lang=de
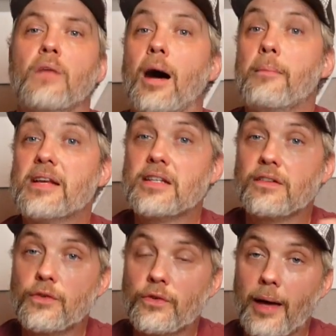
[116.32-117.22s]
Am Ende des
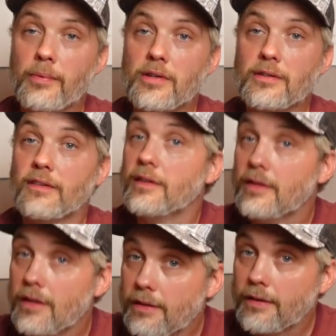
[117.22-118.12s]
Videos habe ich das
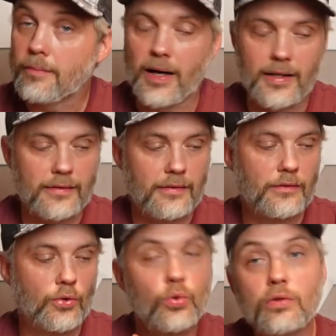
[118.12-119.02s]
nicht gemacht.
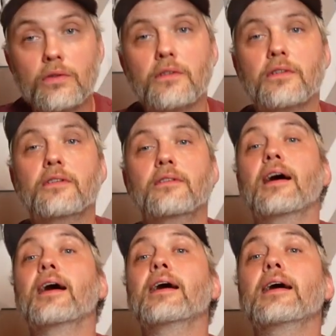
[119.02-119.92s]
Und
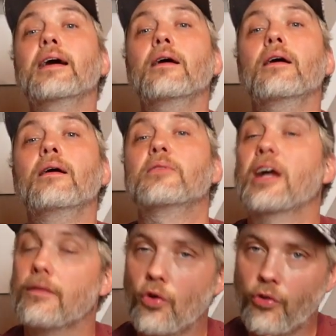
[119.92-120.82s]
da
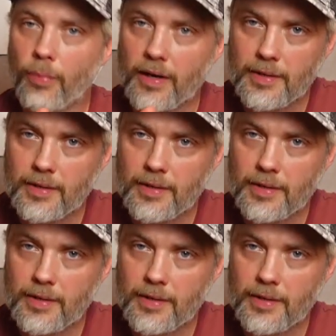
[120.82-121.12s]
bedanken wir uns bei dem